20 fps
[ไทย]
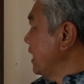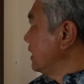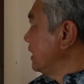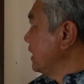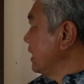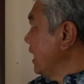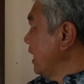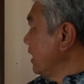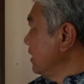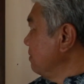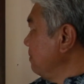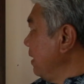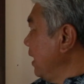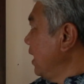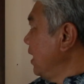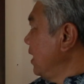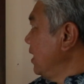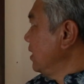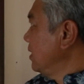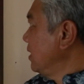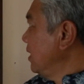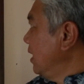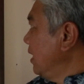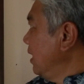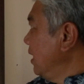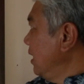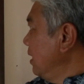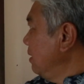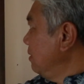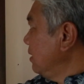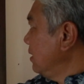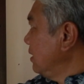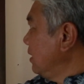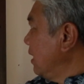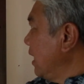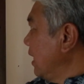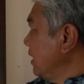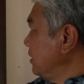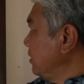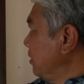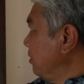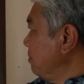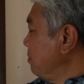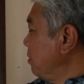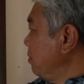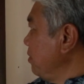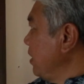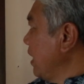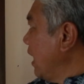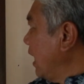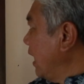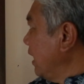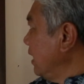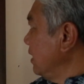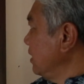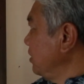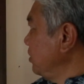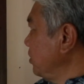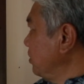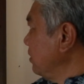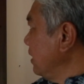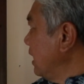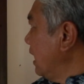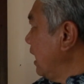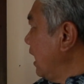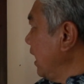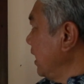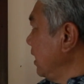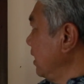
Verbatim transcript: เชียใช่ไหมไกสอนพรมวิหาร โจเอนไล